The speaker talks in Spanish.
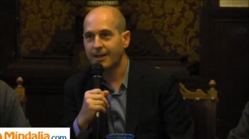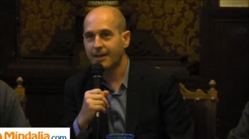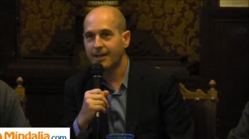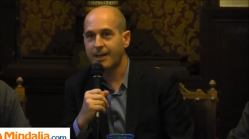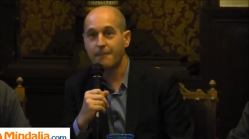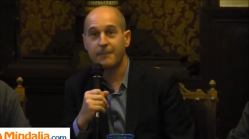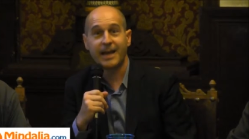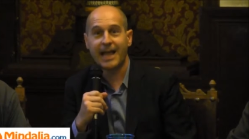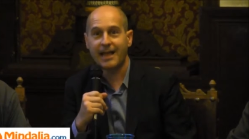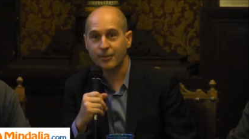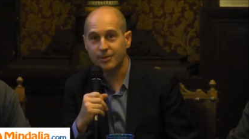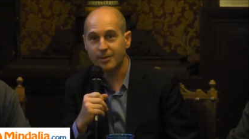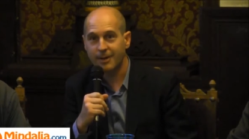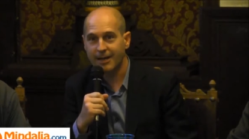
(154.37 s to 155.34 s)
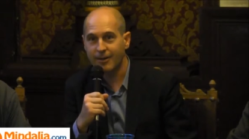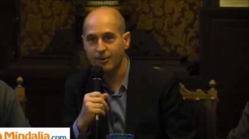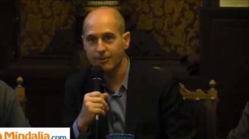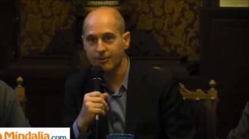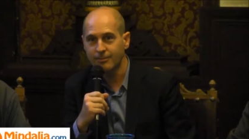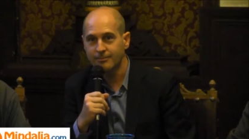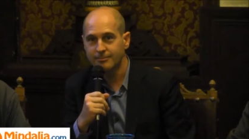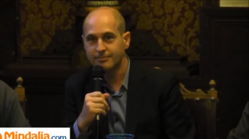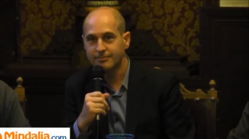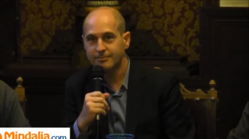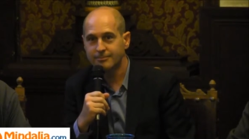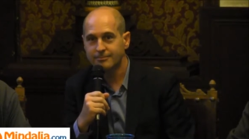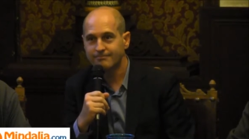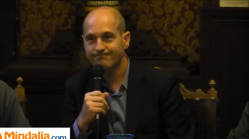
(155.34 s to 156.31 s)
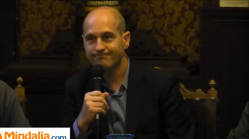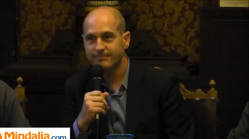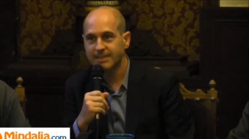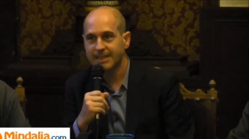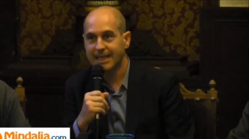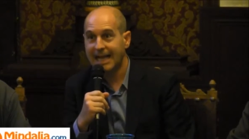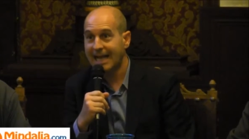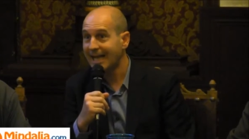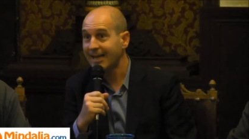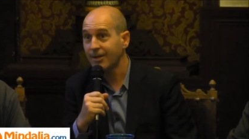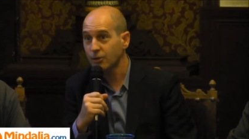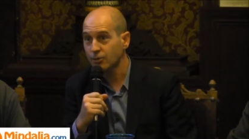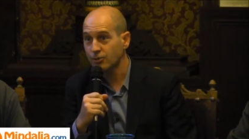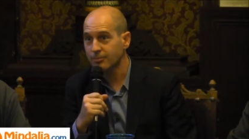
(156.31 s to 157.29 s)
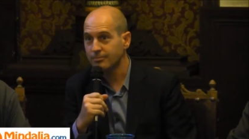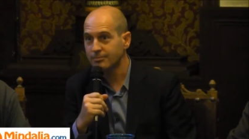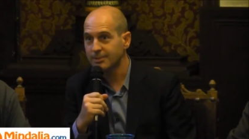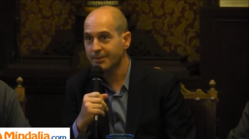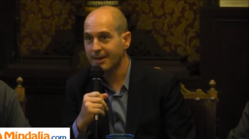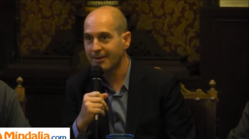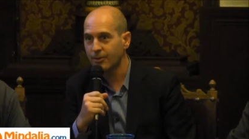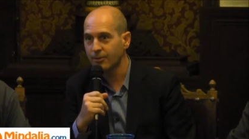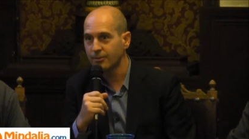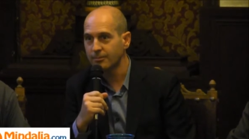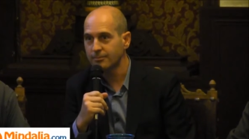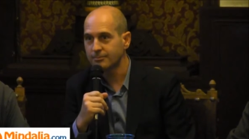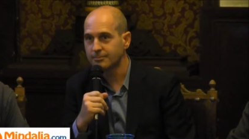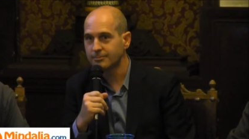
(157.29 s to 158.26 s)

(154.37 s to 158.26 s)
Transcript: y empleados de banco, cajeros de banco.